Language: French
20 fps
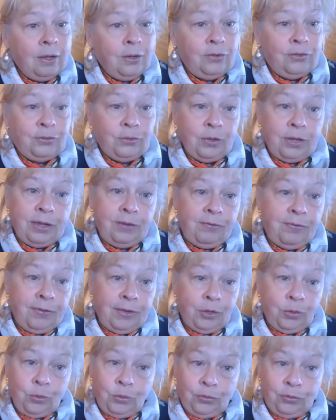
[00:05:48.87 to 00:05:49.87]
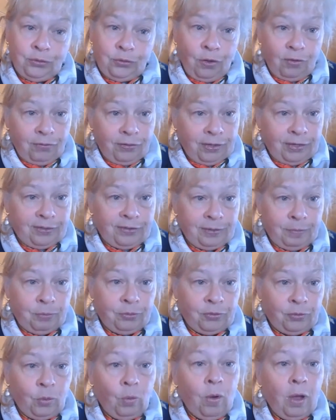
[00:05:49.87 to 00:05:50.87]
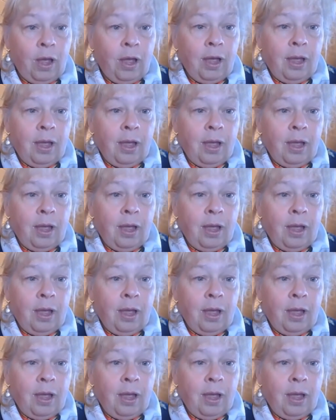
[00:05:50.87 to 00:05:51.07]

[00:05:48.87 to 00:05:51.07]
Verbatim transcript: Ce qui fait que, sauf exception,